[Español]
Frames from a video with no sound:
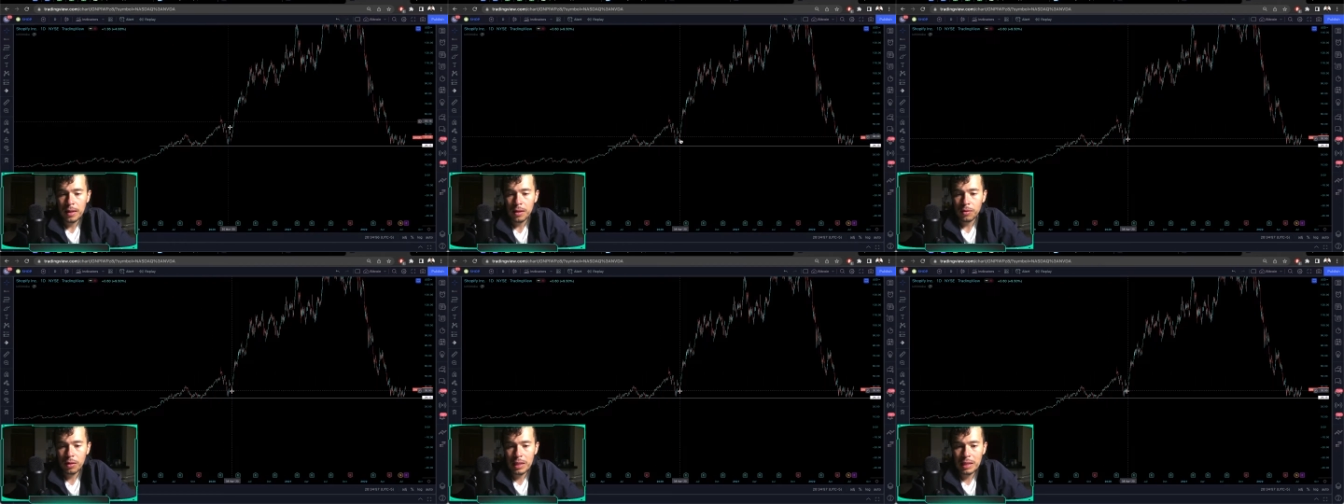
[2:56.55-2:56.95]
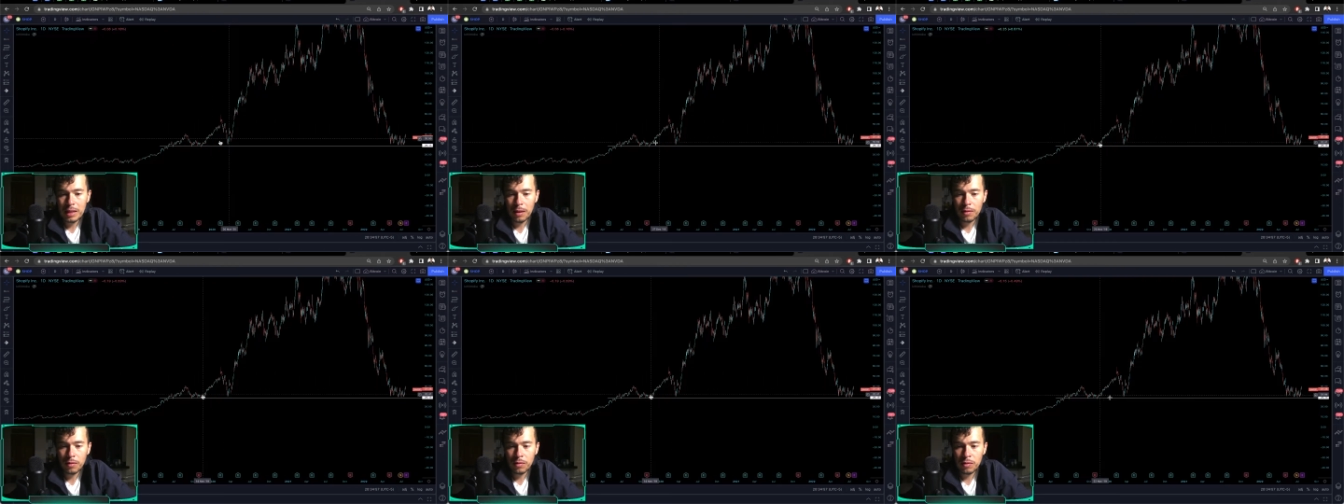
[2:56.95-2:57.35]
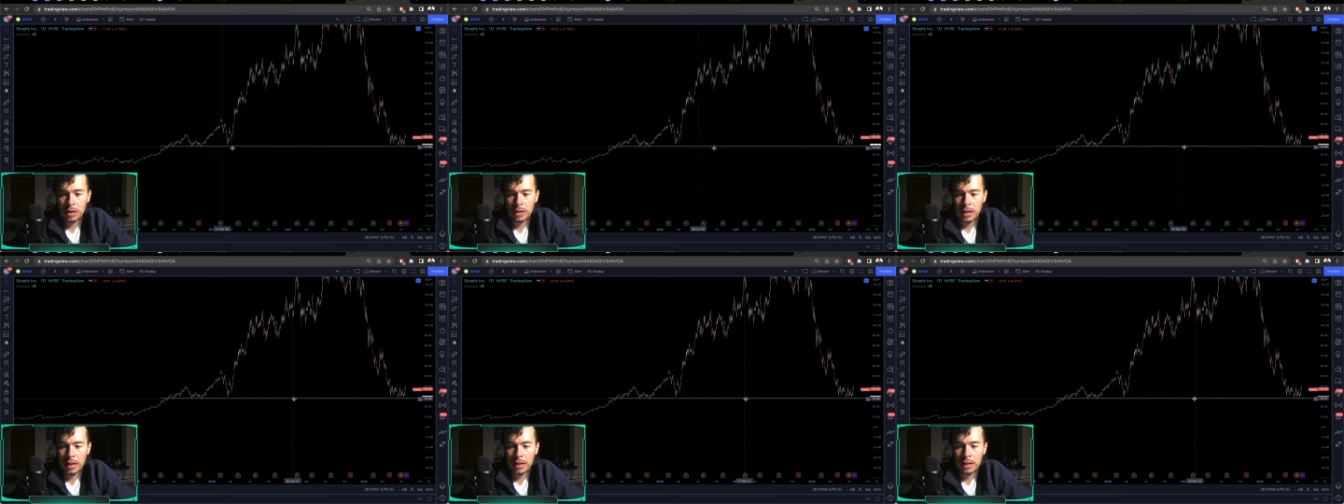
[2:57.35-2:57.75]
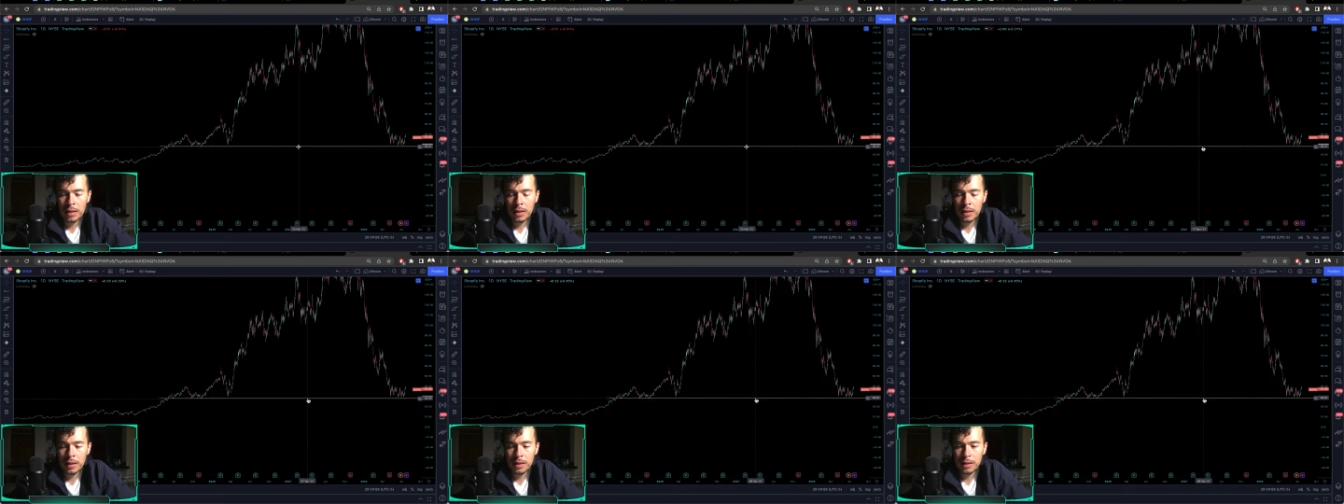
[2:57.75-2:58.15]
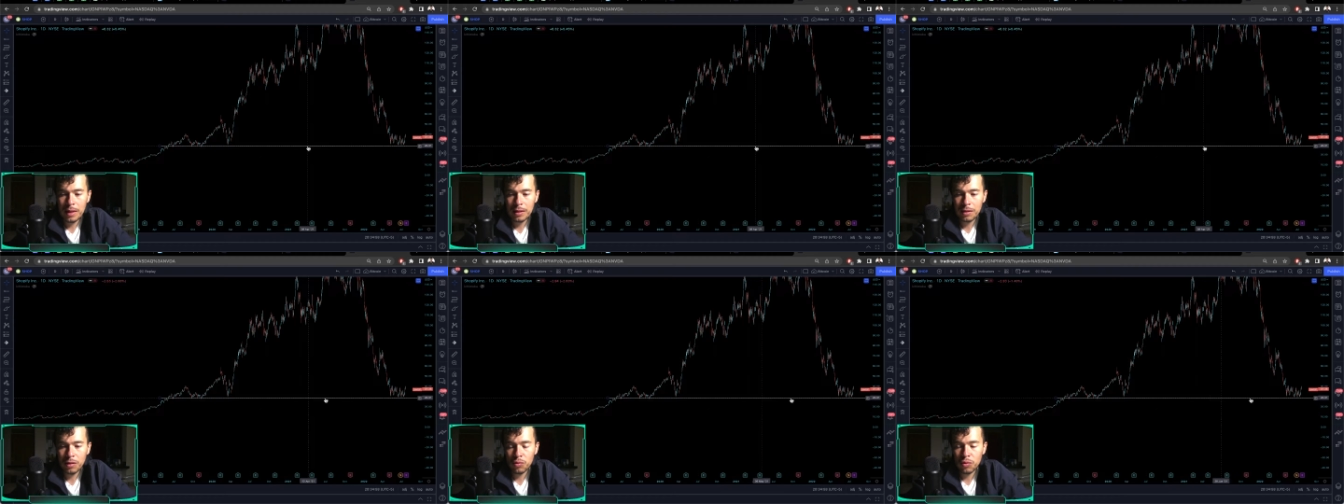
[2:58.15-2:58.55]
Entonces este es, un, este, y
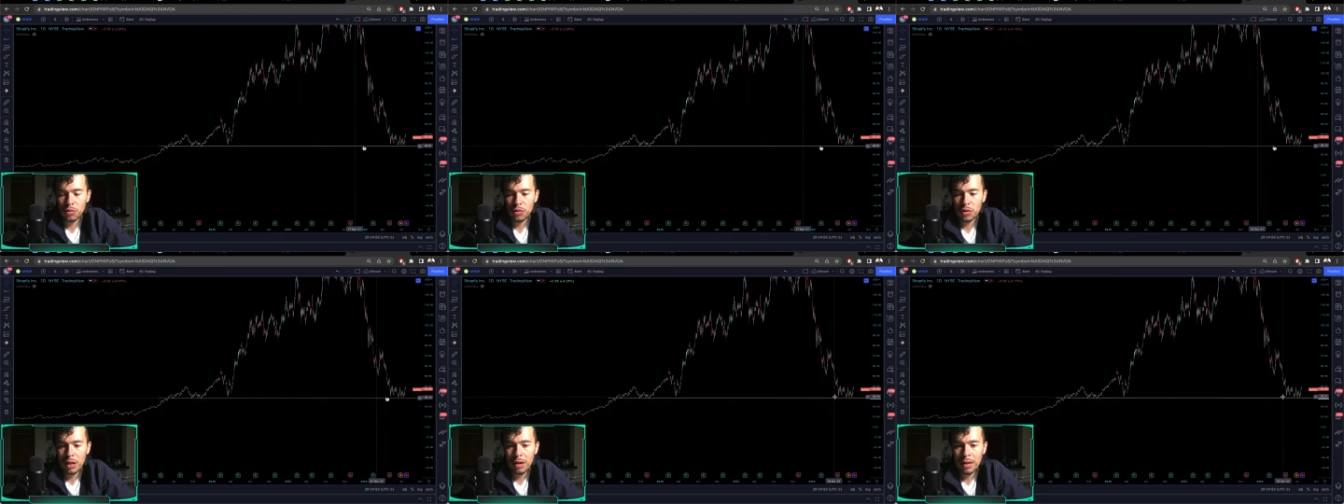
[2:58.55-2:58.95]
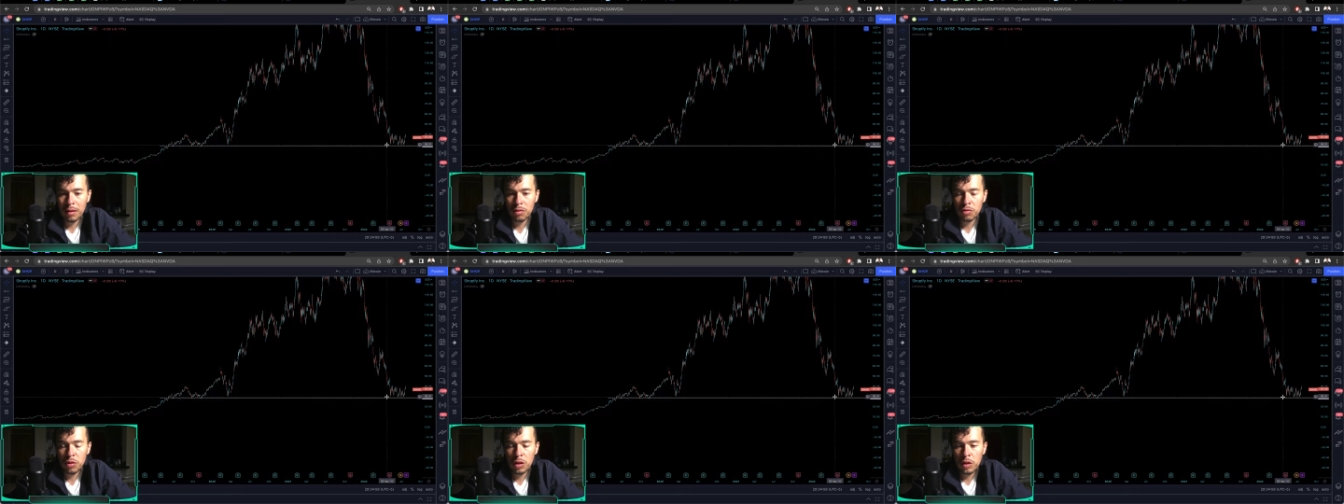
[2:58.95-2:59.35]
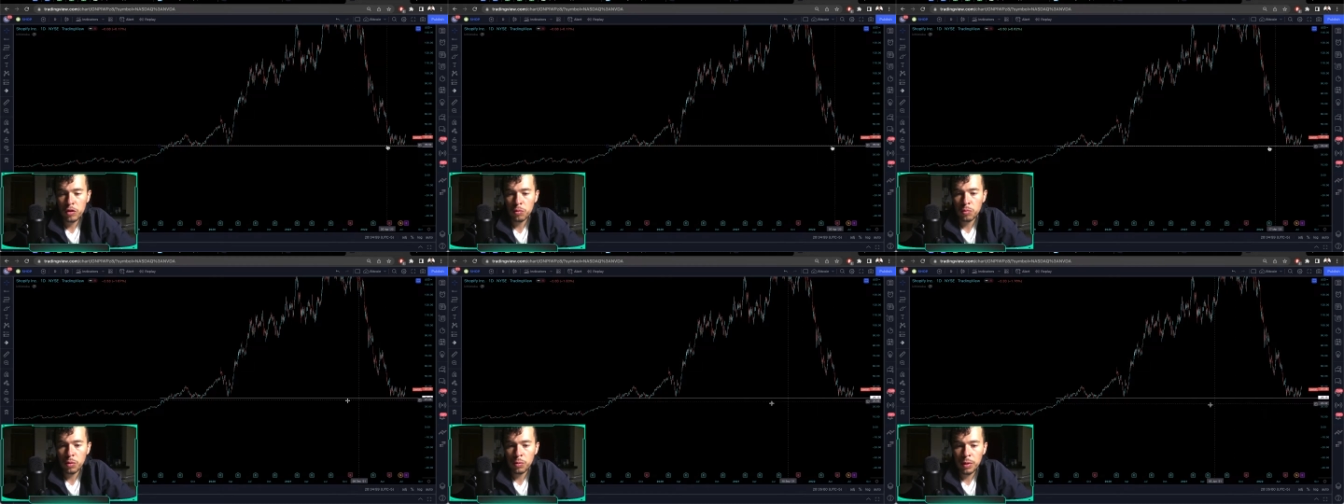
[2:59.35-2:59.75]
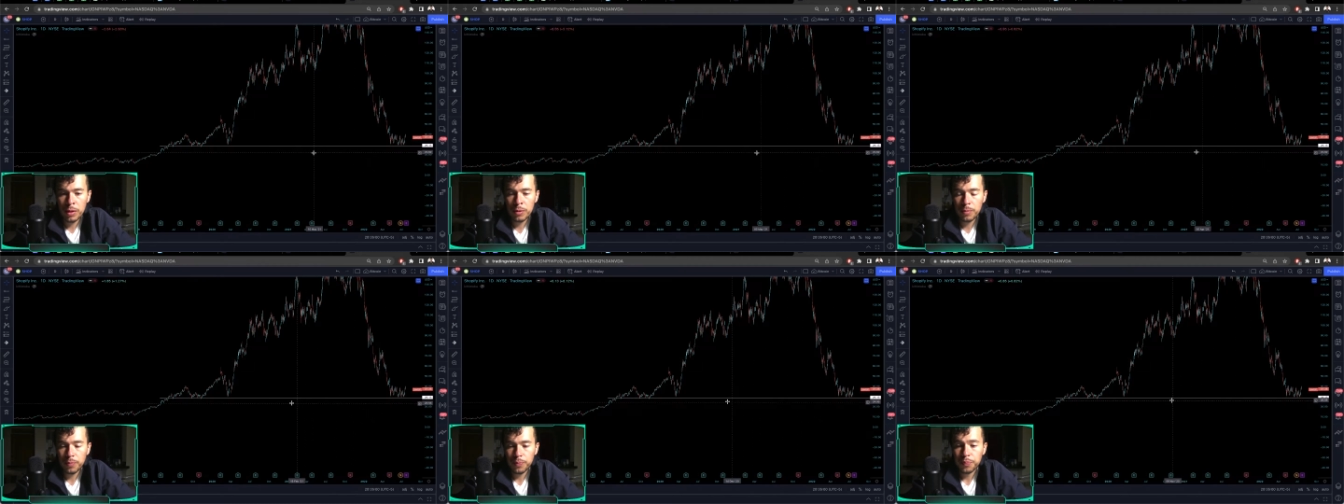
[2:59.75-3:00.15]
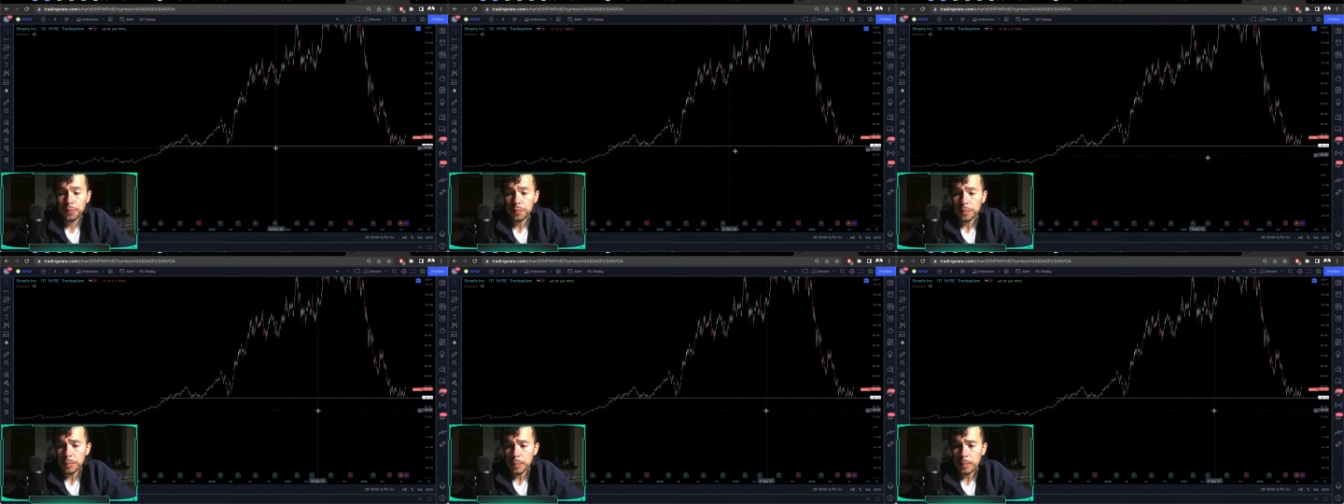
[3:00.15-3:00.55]
esto es un nivel de consolidación muy bueno
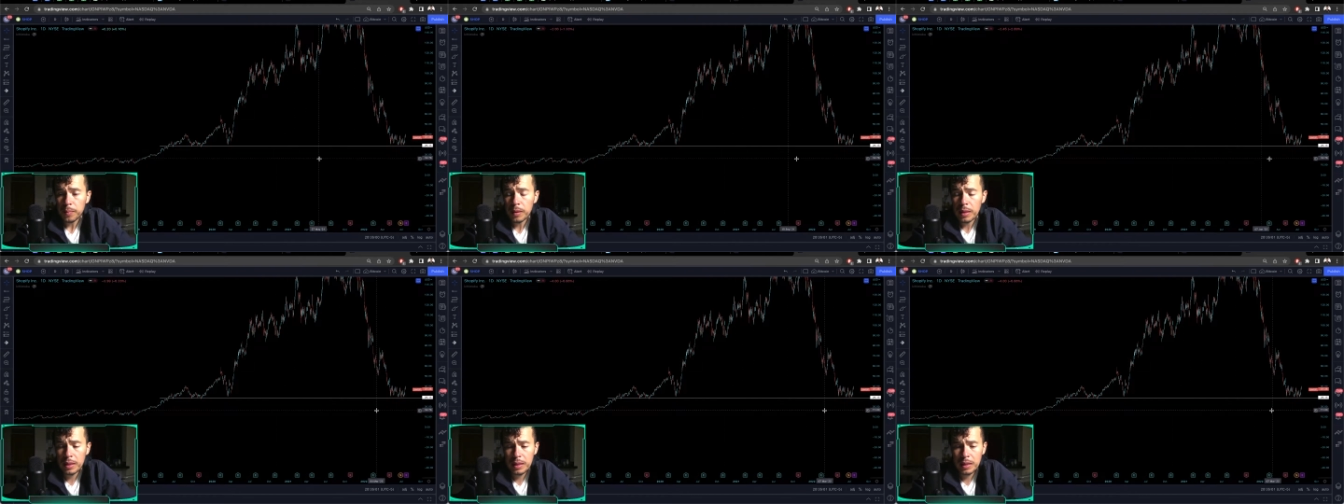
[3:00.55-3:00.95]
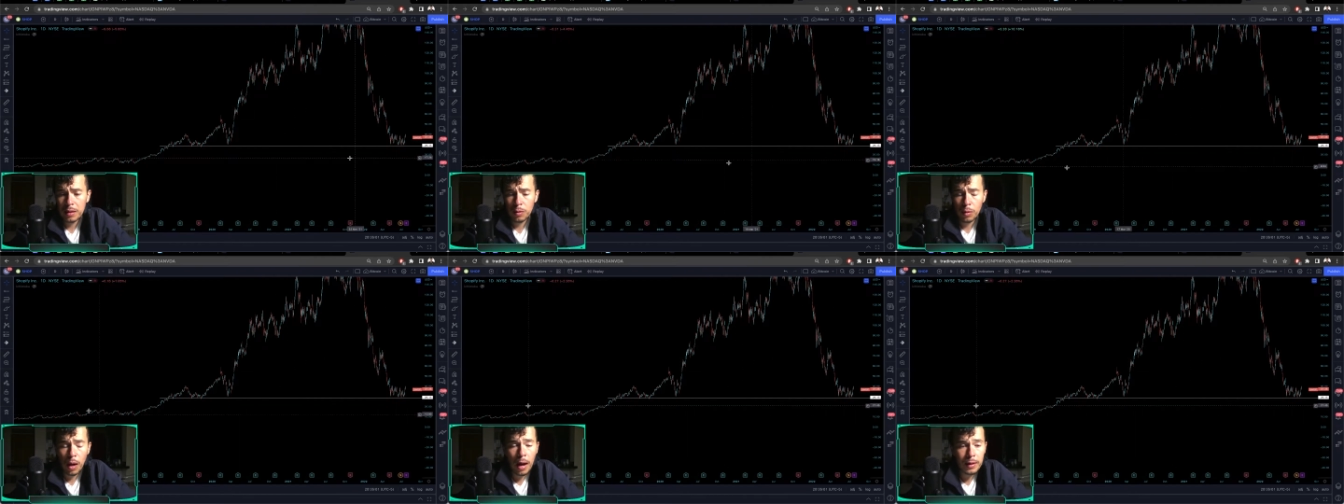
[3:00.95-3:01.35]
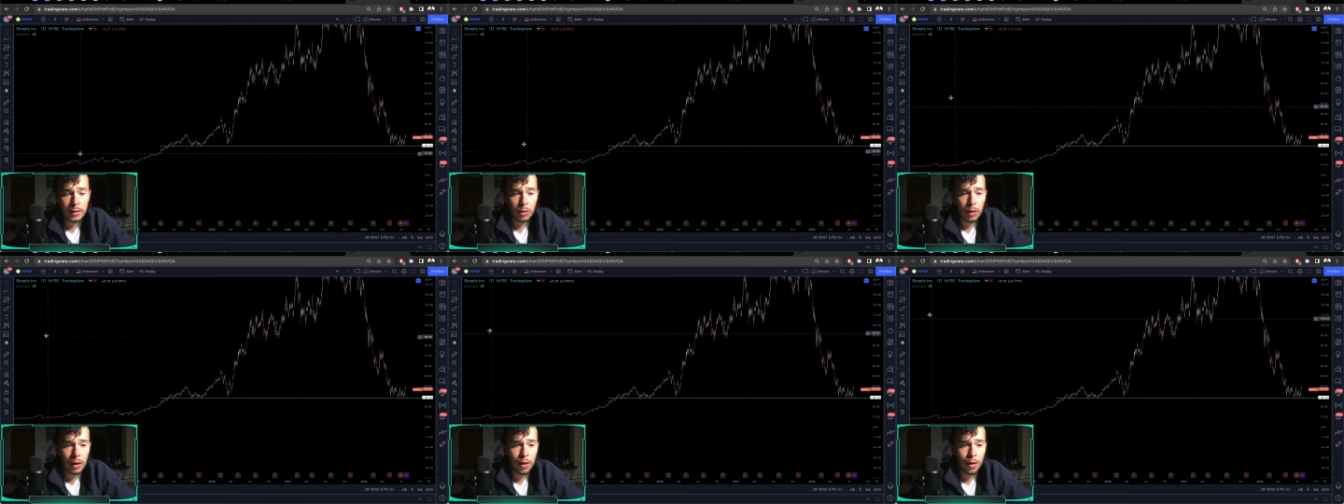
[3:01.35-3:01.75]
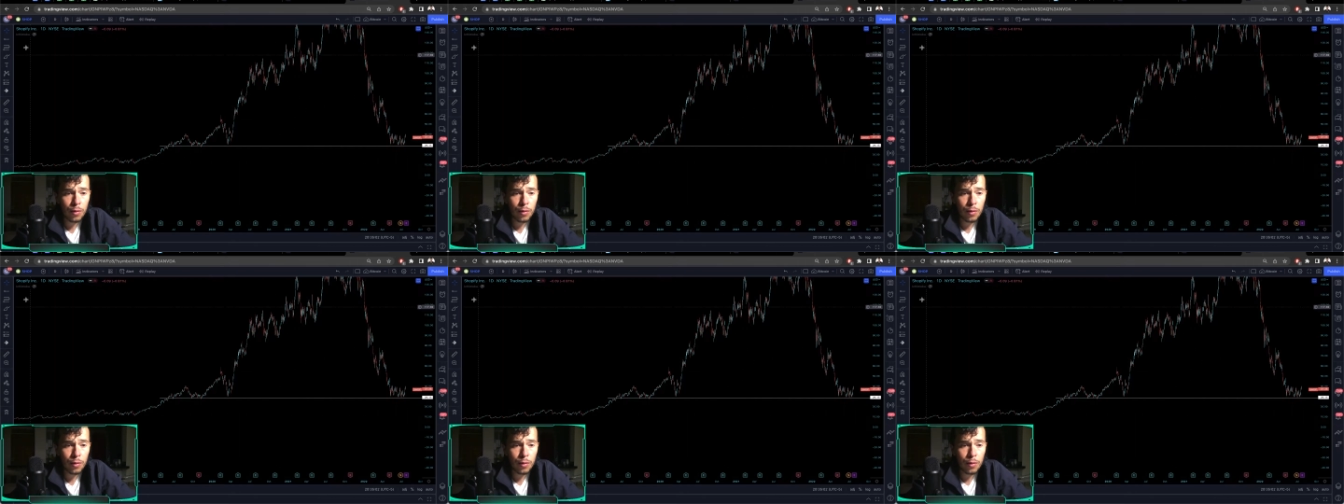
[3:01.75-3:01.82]
y lo ha tocado